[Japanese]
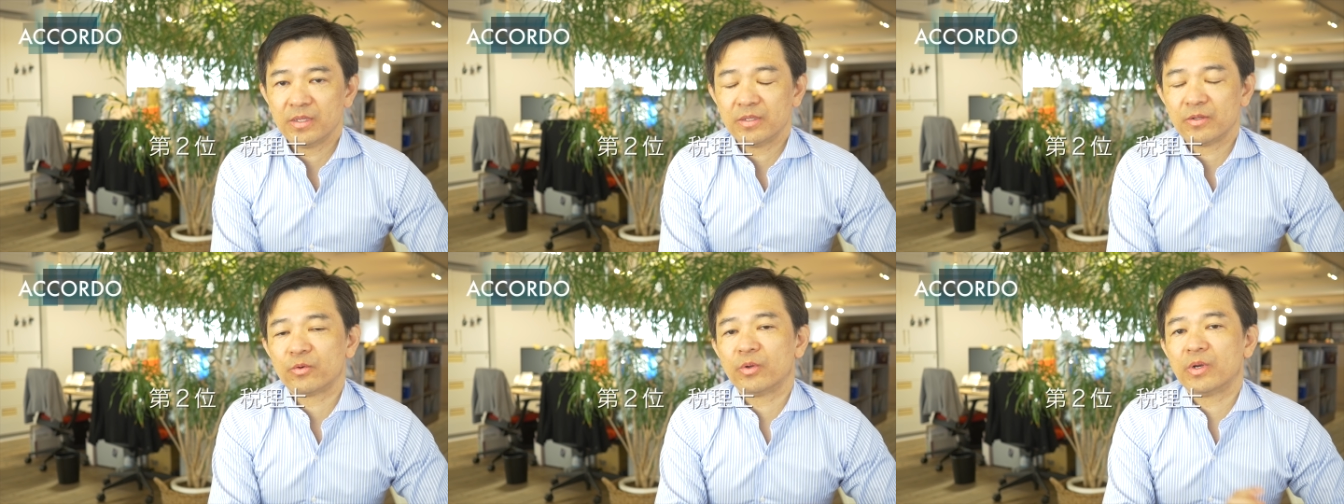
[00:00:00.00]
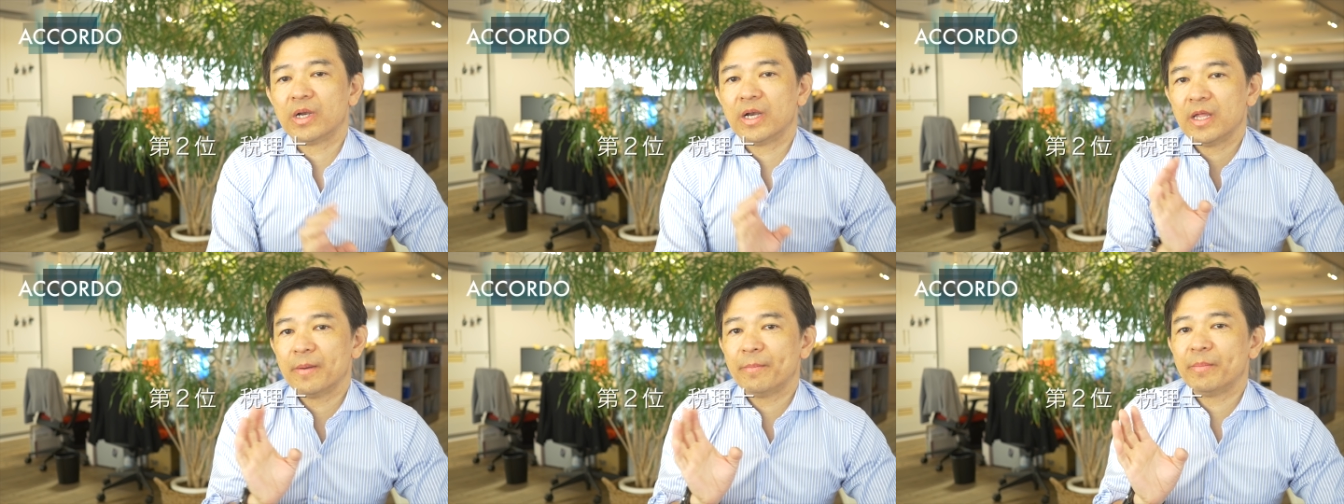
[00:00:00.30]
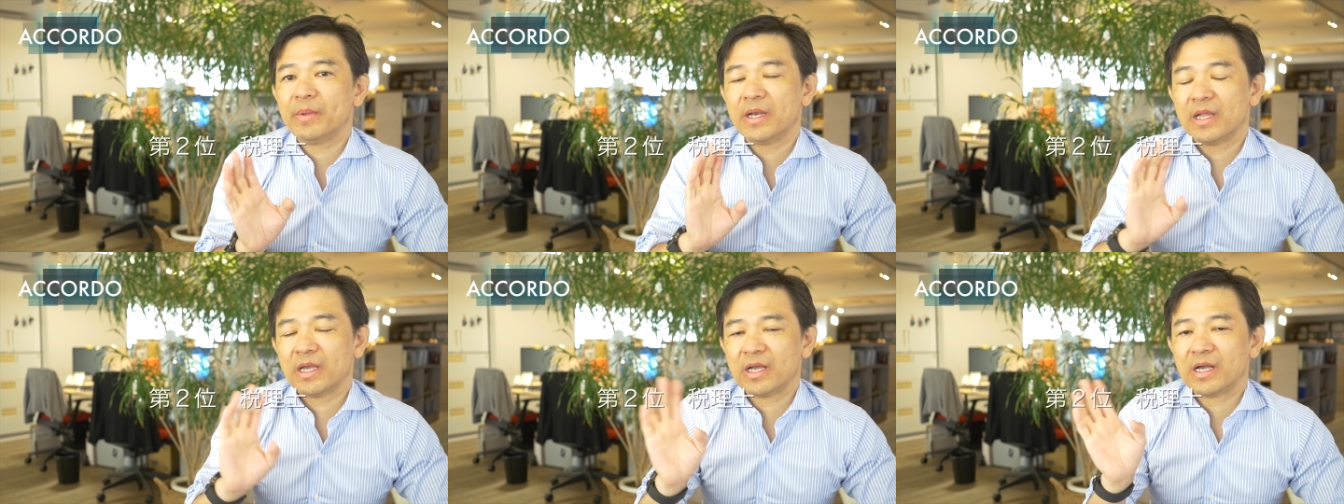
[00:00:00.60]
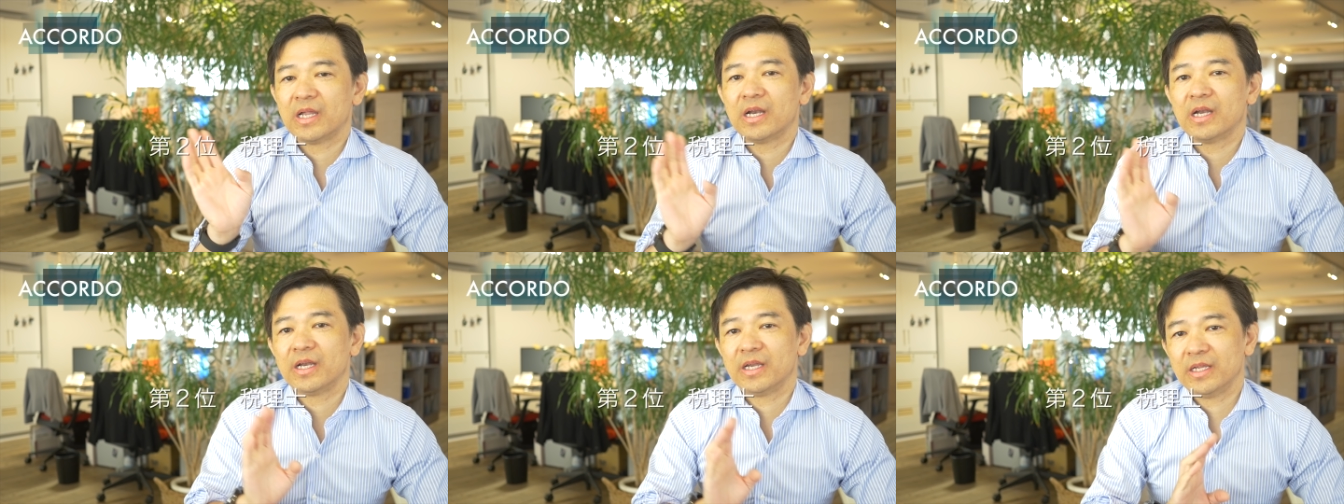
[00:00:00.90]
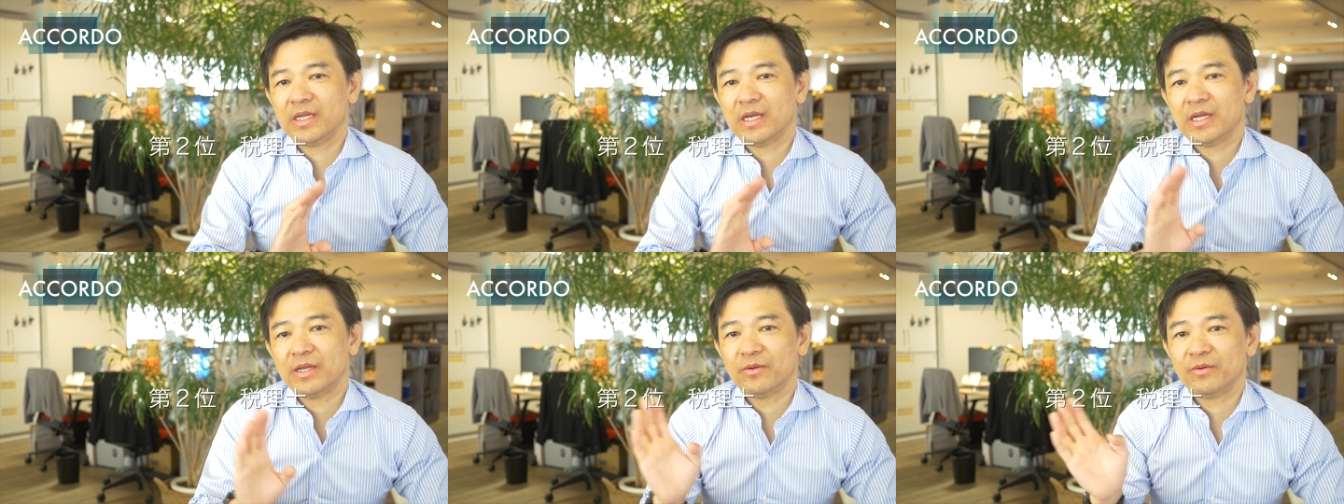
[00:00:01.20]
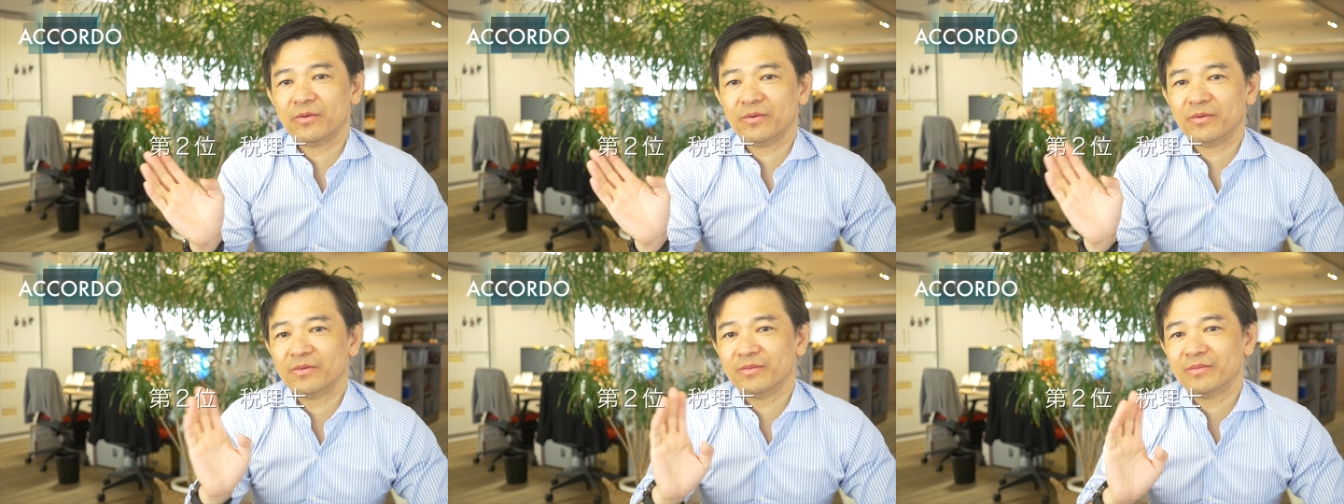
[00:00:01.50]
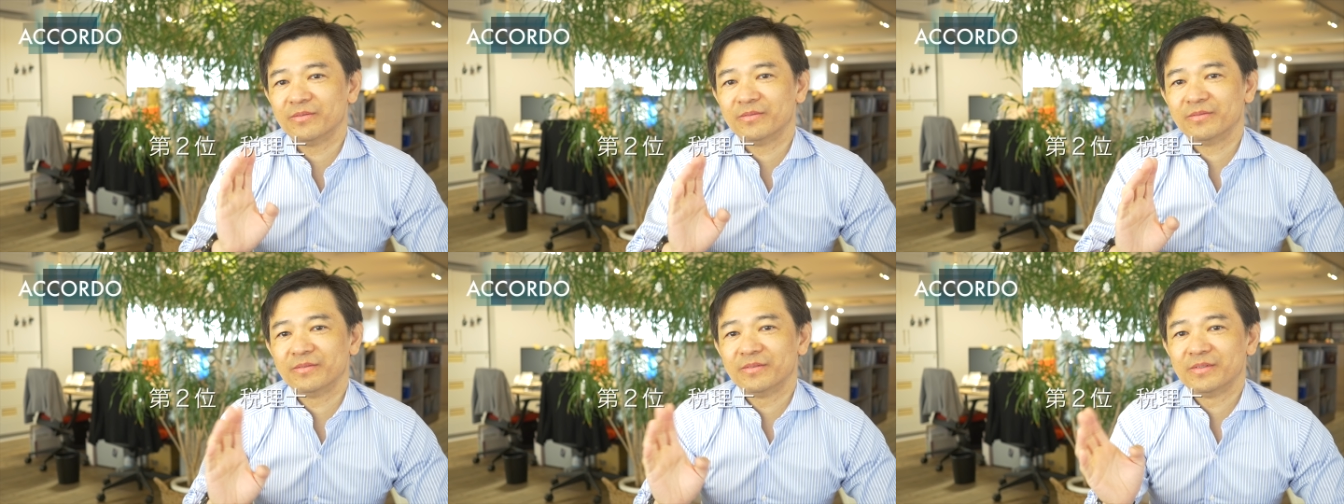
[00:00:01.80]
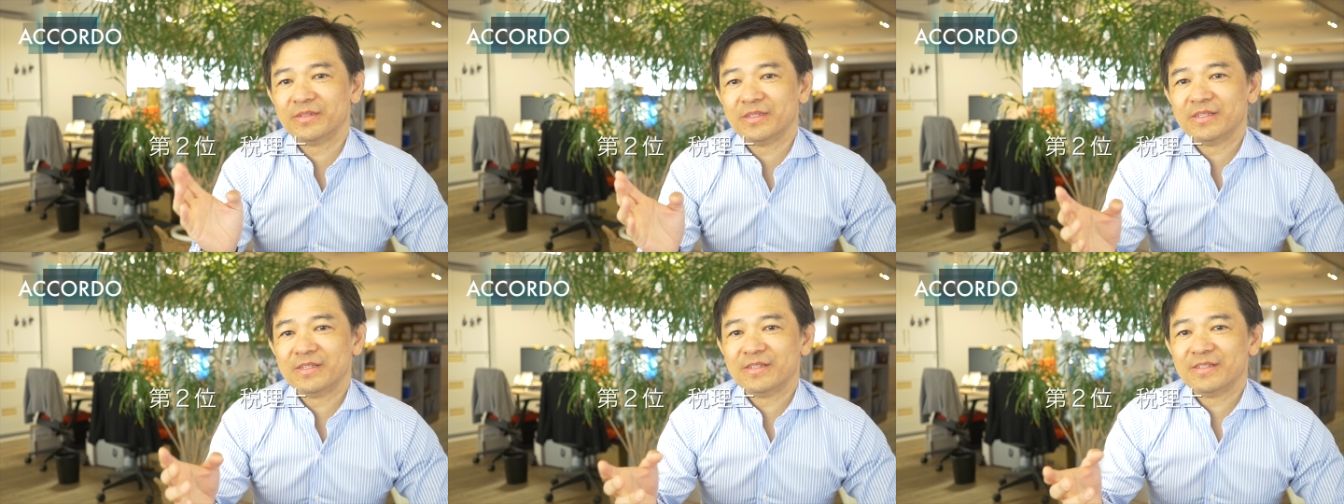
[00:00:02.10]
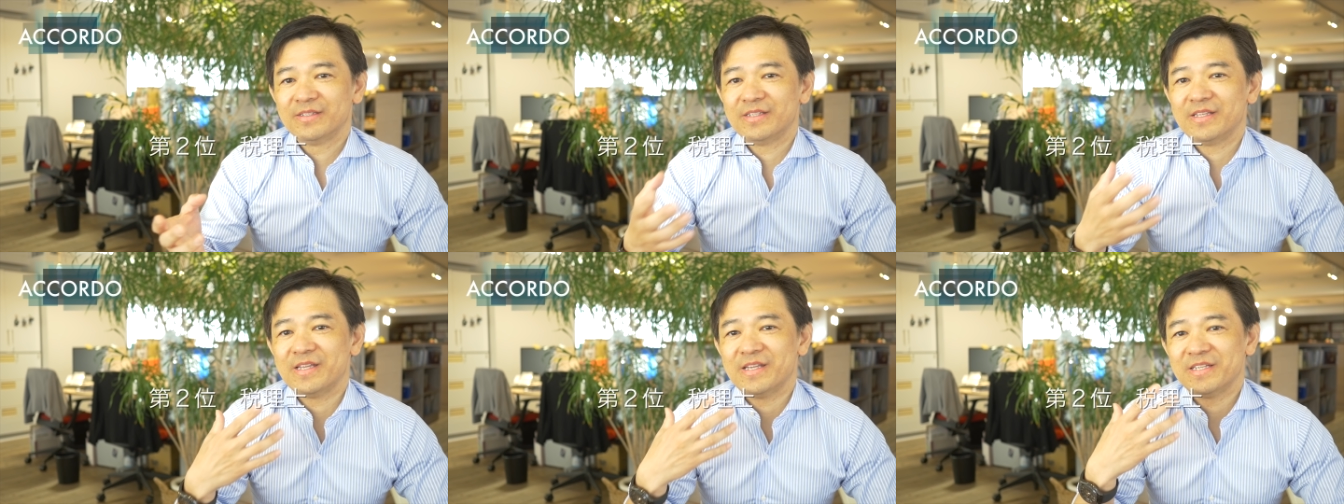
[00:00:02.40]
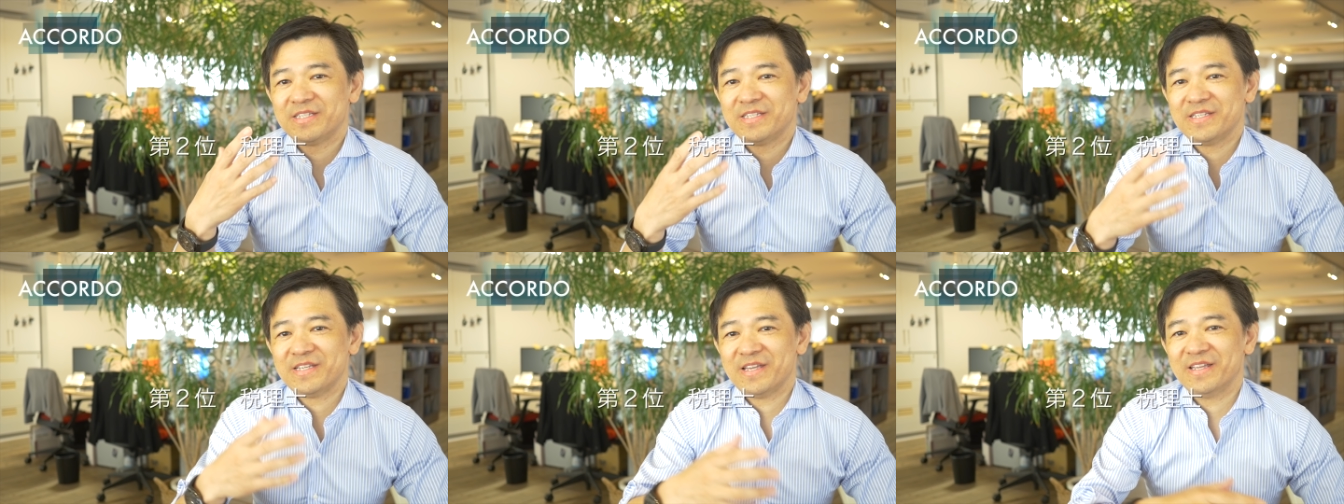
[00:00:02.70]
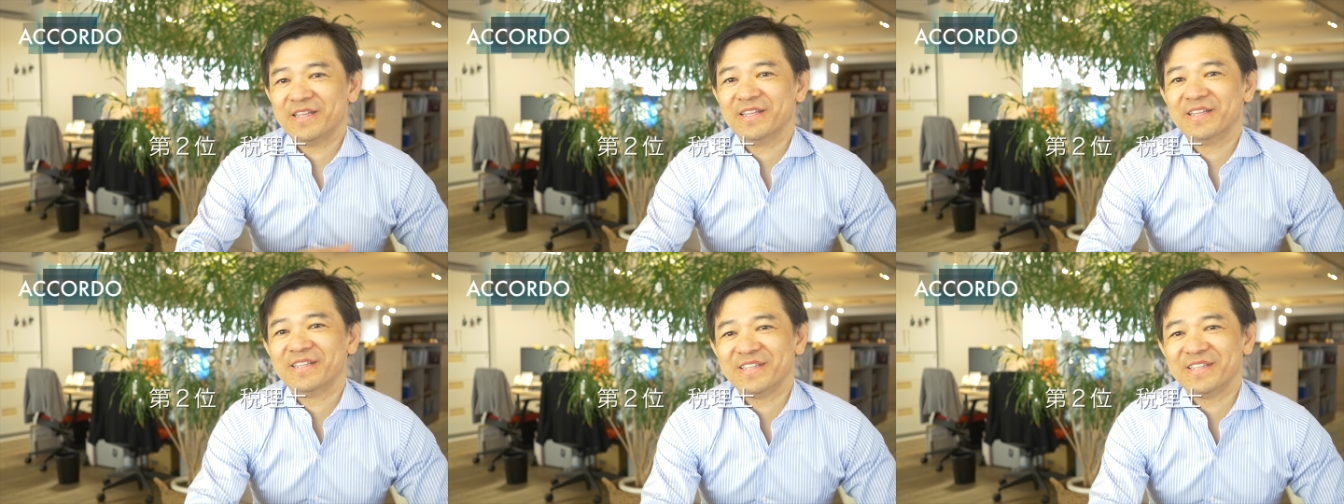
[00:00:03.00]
でこれはねやっぱりねかなりあの精神衛